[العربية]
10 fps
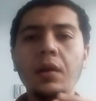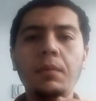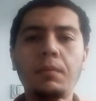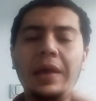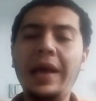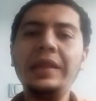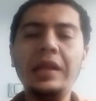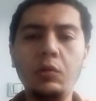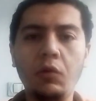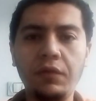بيؤدي
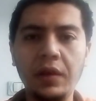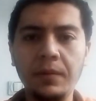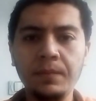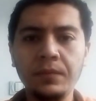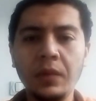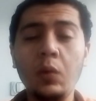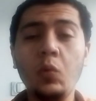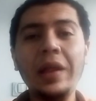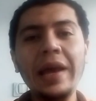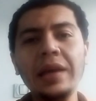للوفاه
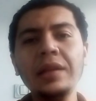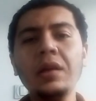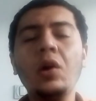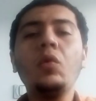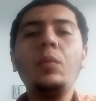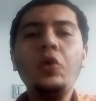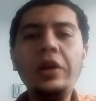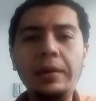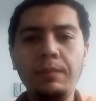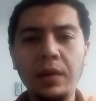ولكن هو
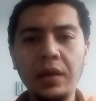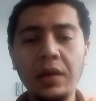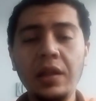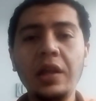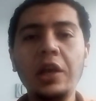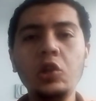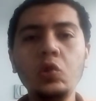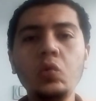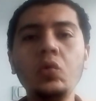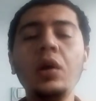مرعب ليه
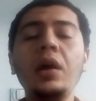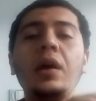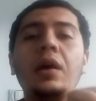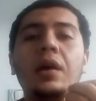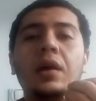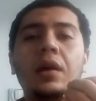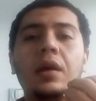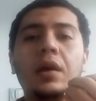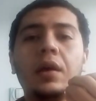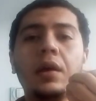لانه
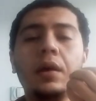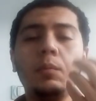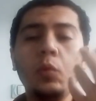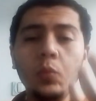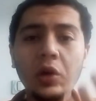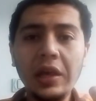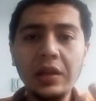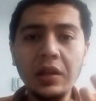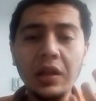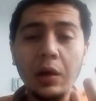آه،
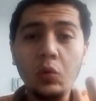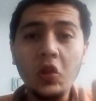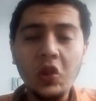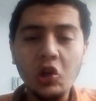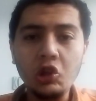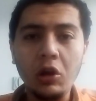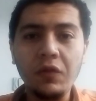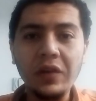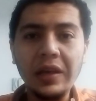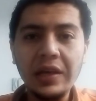ممكن لو انتشر
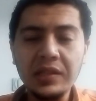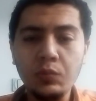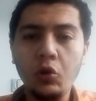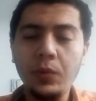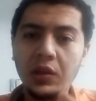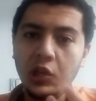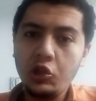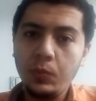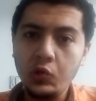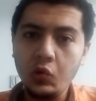في الجسم هو
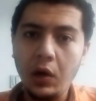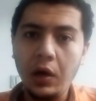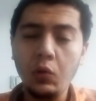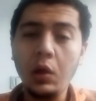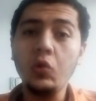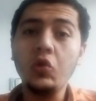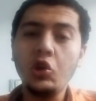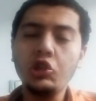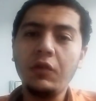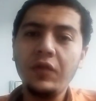بينتشر بسرعه ولو
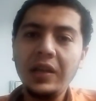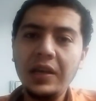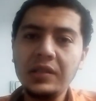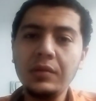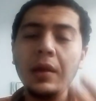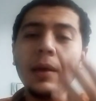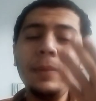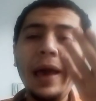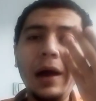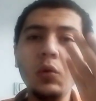انتشر في الجسم
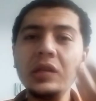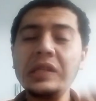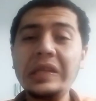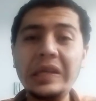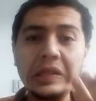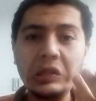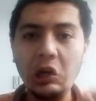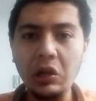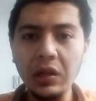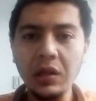بيحاول
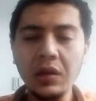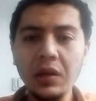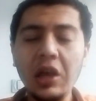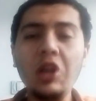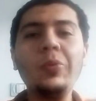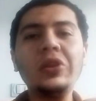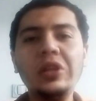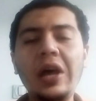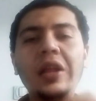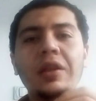استئصال
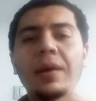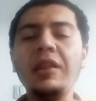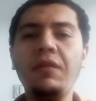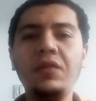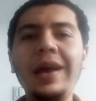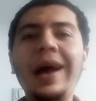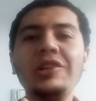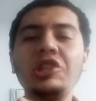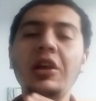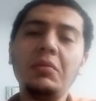المنطقه اللي بدا فيها
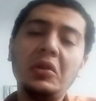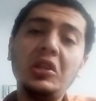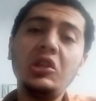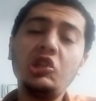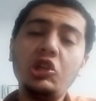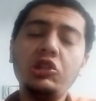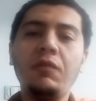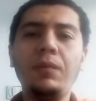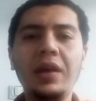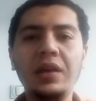عشان ما تنتشرش
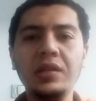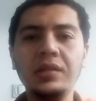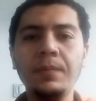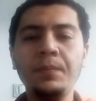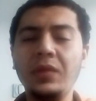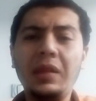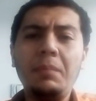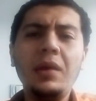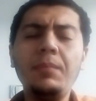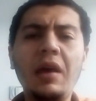في باقي الجسم
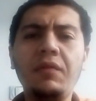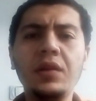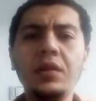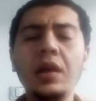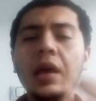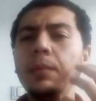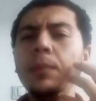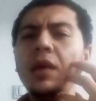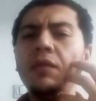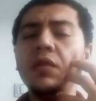طب بيبدا فين
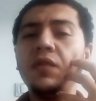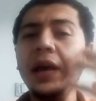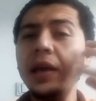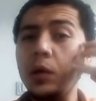بيبدا في الفك